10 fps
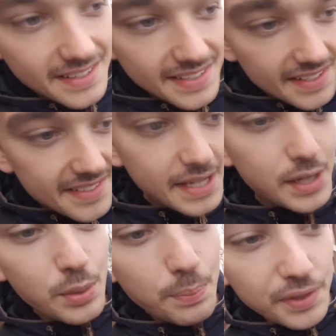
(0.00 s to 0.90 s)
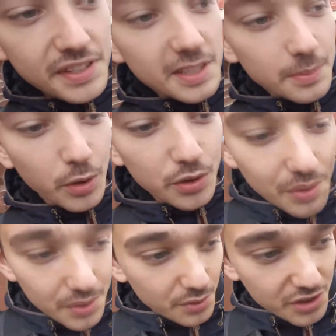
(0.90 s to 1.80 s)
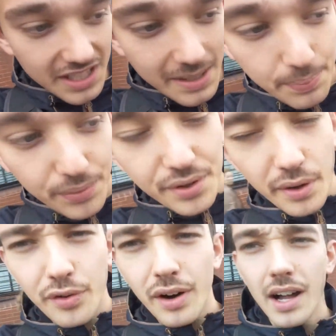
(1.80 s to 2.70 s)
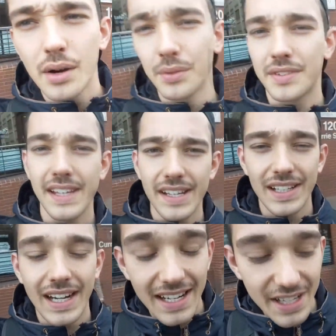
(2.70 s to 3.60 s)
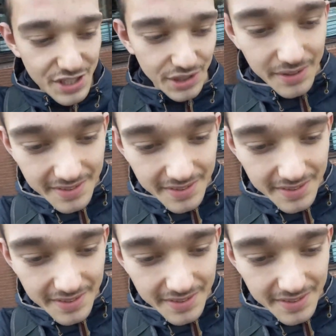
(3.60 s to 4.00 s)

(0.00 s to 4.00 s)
ça c'est une petite moto dont je t'ai plusieurs fois raconté euh, la légende.